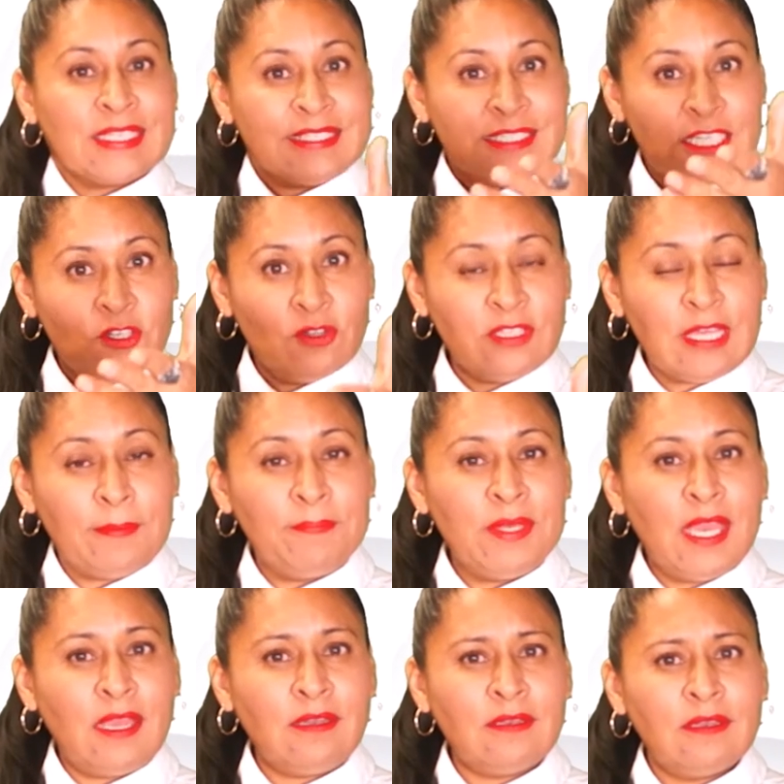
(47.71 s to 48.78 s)
sino
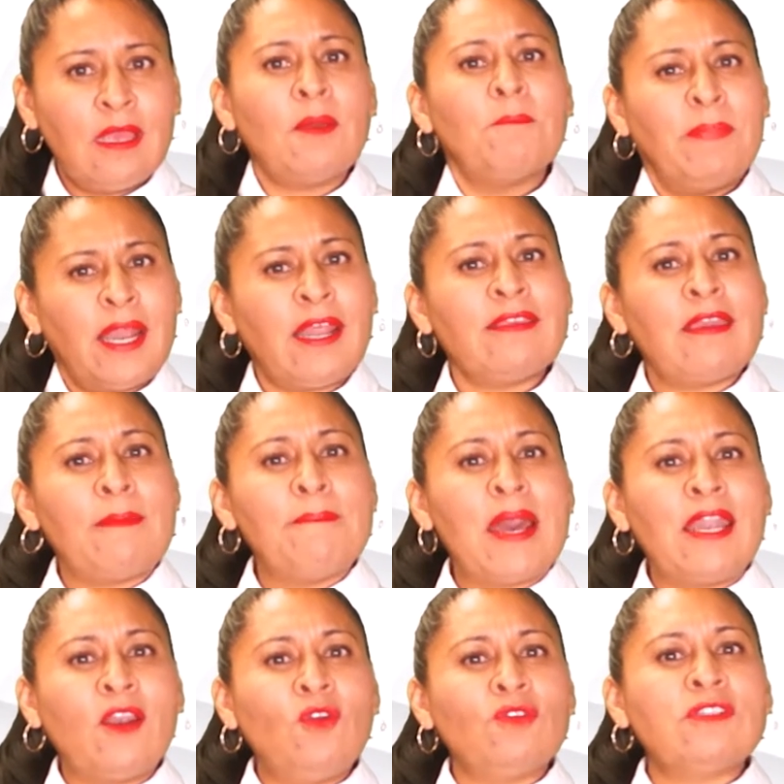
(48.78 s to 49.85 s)
también para
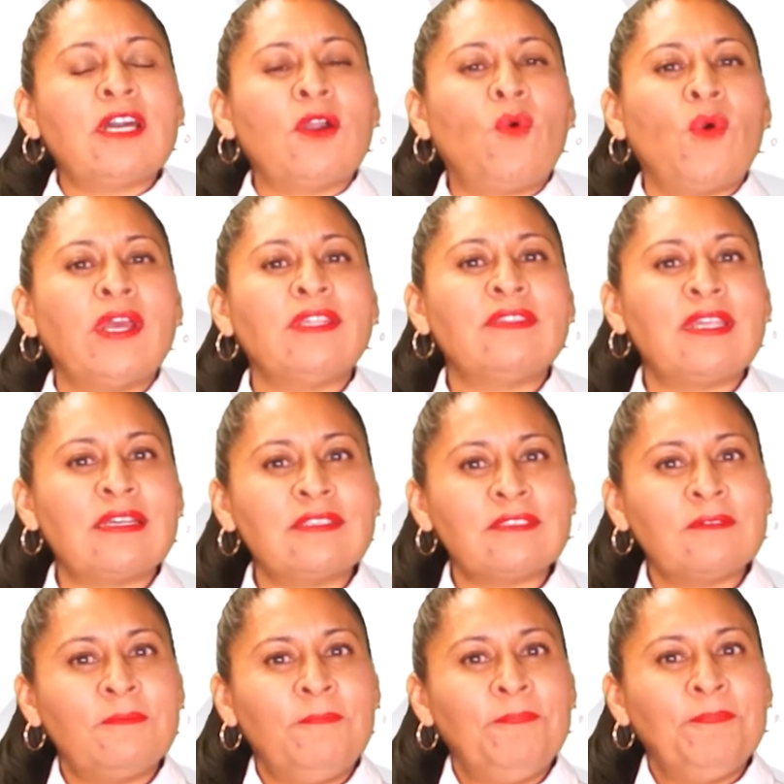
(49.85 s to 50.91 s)
llamarlos a
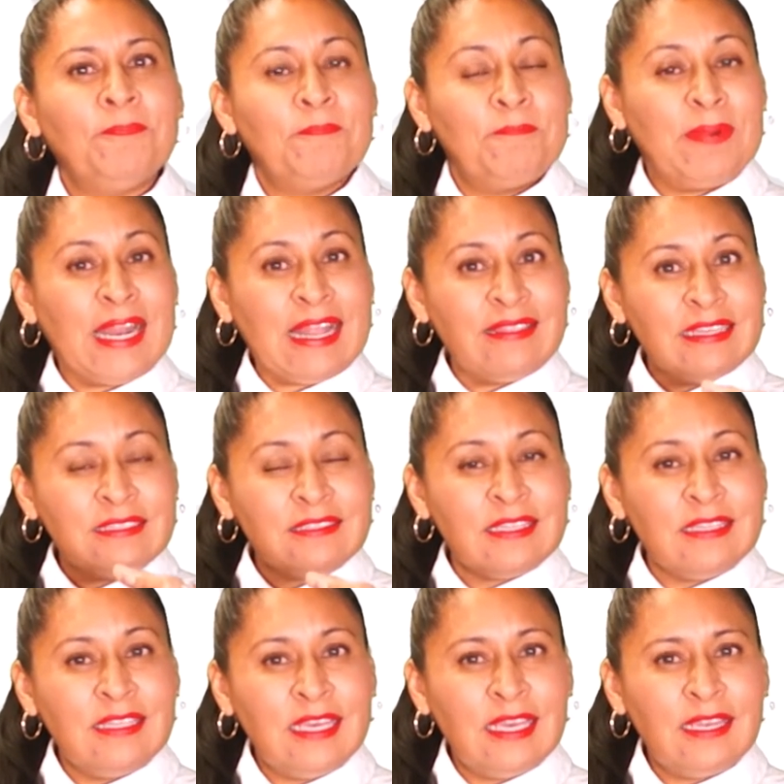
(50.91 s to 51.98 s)
cuentas, para
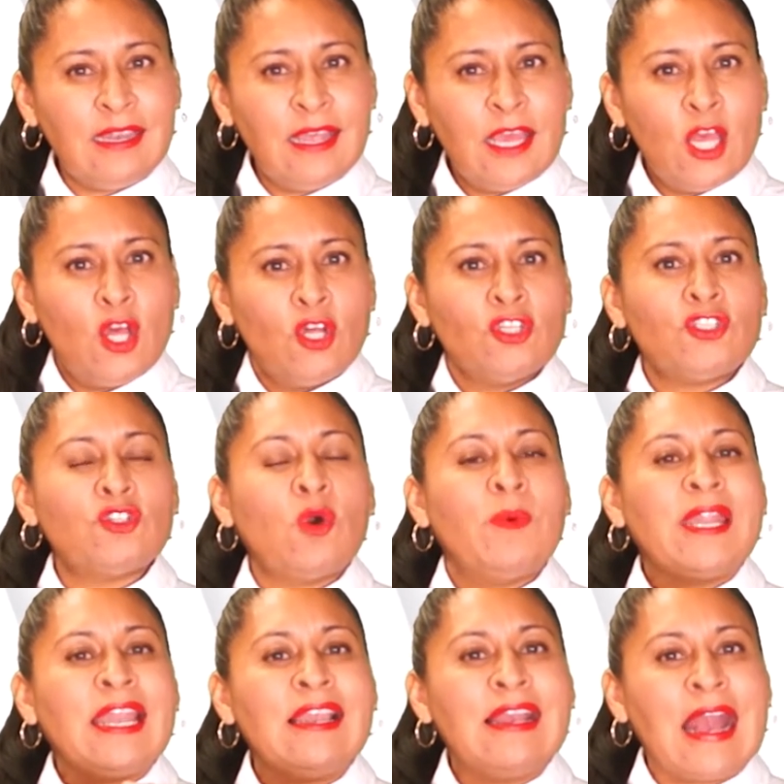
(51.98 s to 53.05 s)
decidir
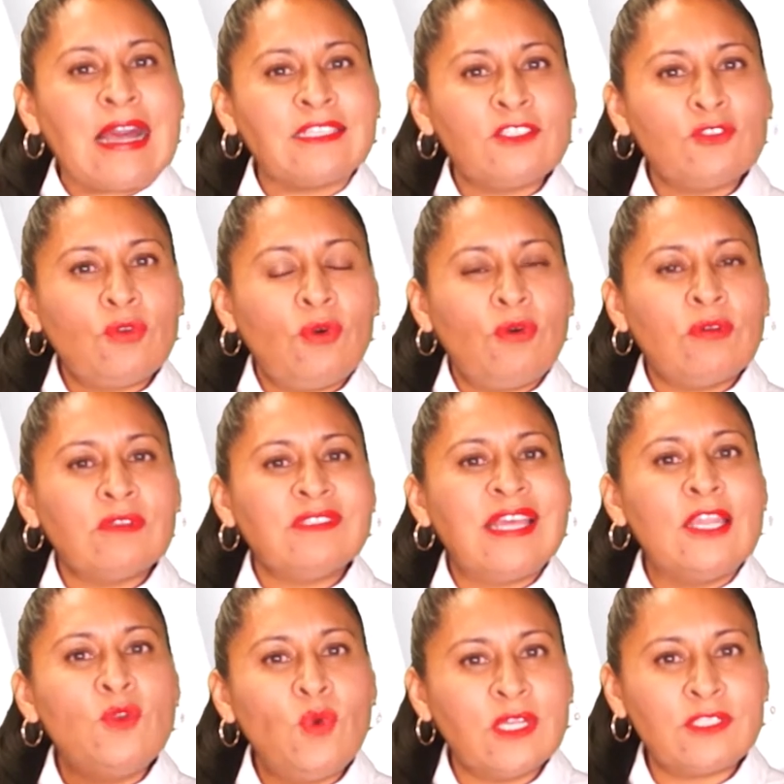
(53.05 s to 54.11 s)
sobre el gasto
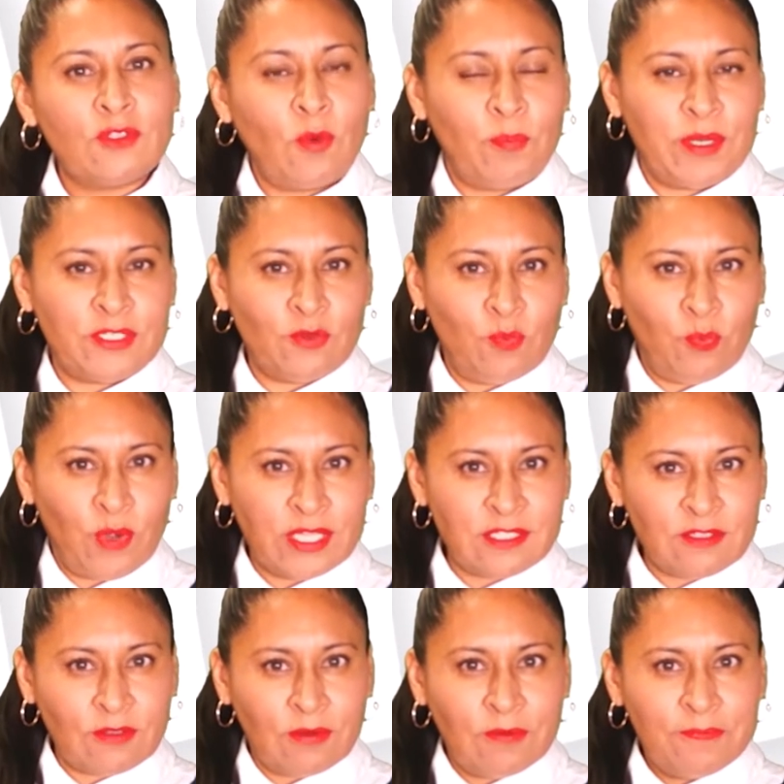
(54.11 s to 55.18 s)
de nuestro
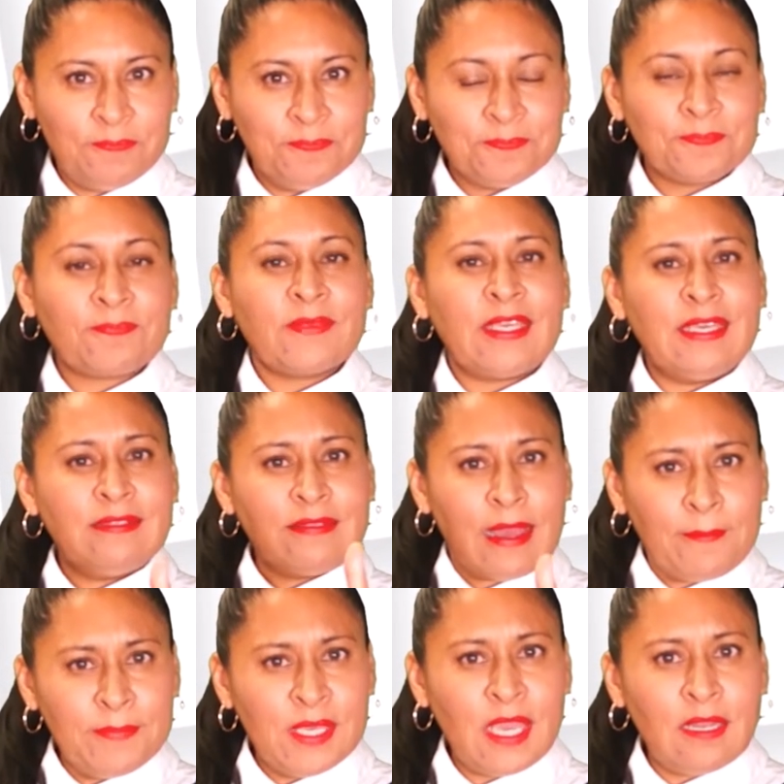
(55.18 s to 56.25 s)
presupuesto y
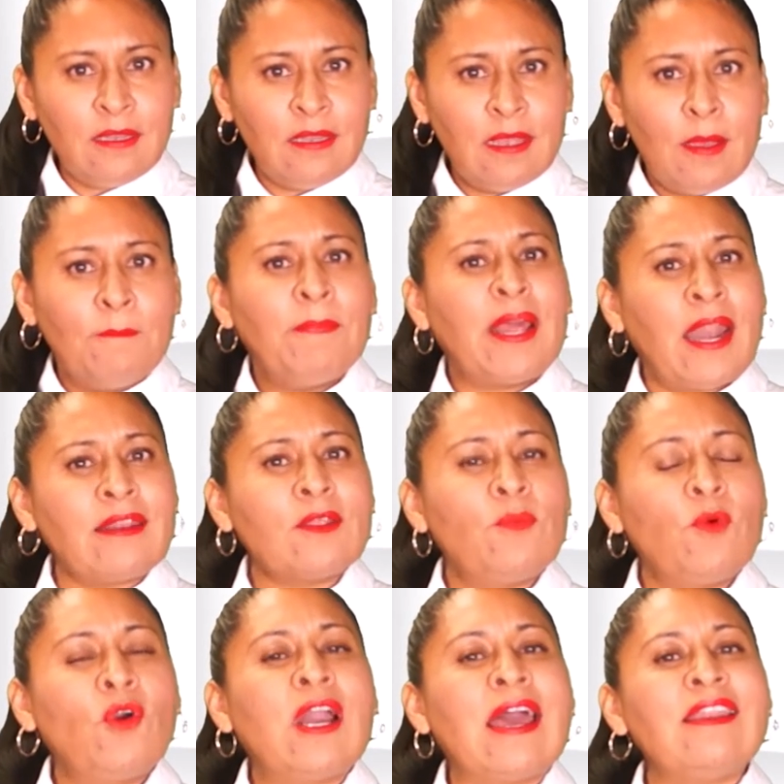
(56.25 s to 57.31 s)
también para
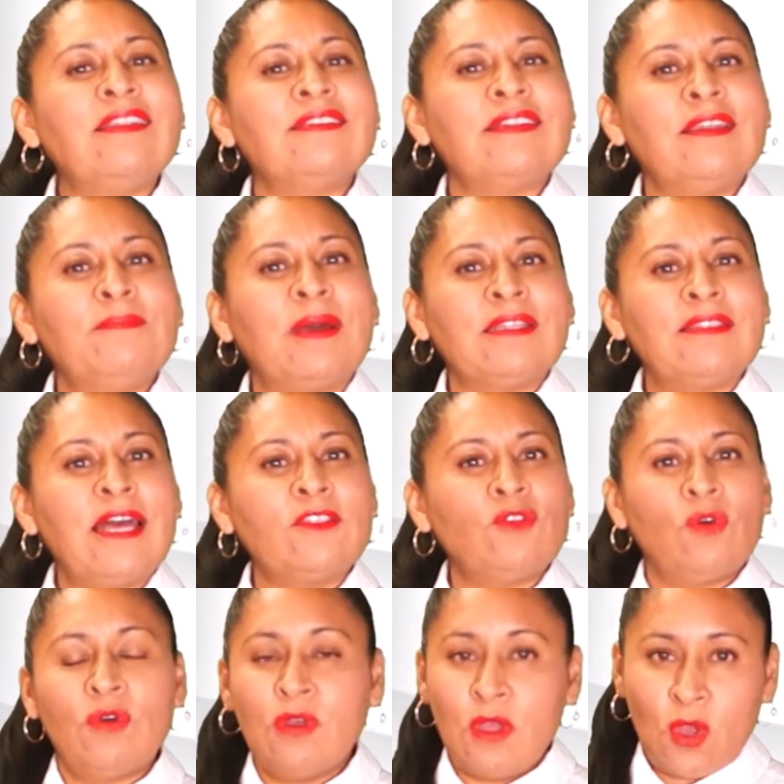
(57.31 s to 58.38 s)
revocarles el
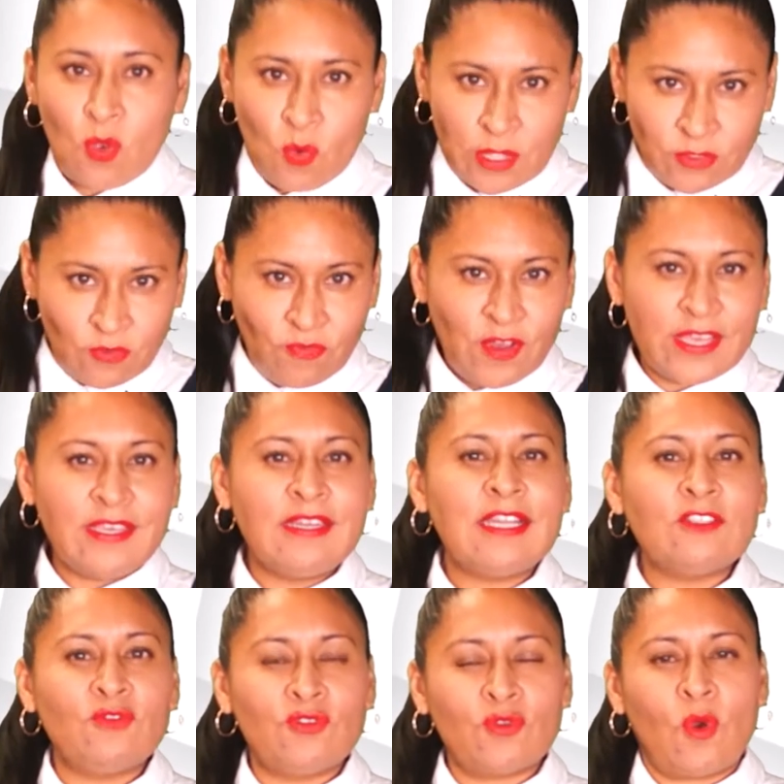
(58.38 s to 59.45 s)
mandato cuando fallen a
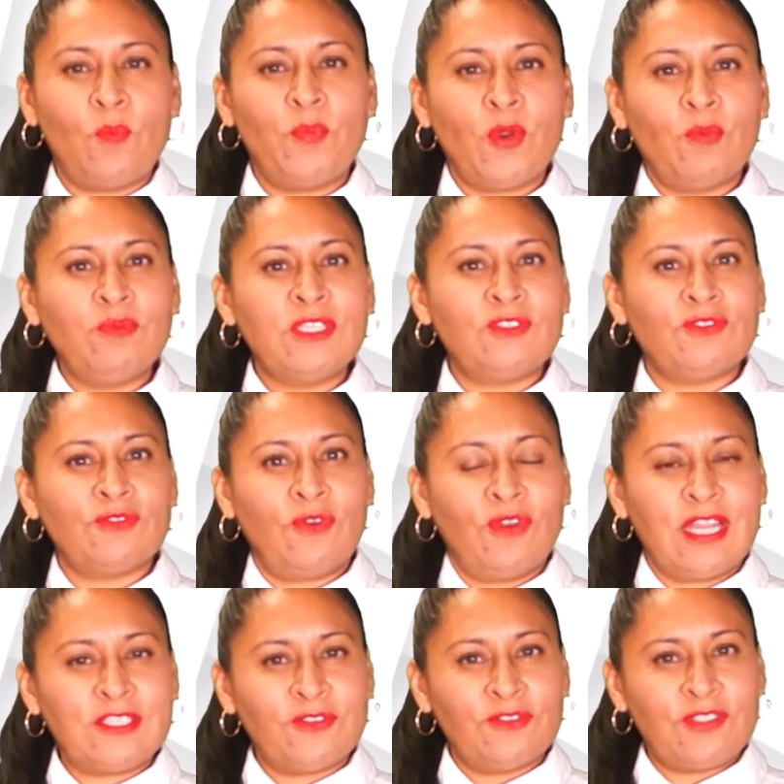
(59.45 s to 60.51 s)
sus compromisos con
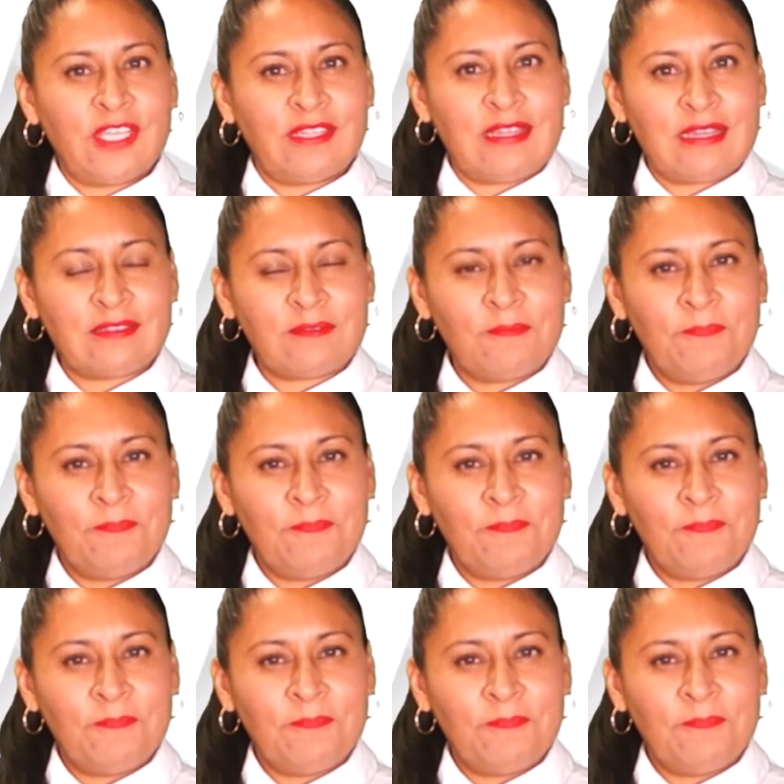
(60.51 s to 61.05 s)
la sociedad.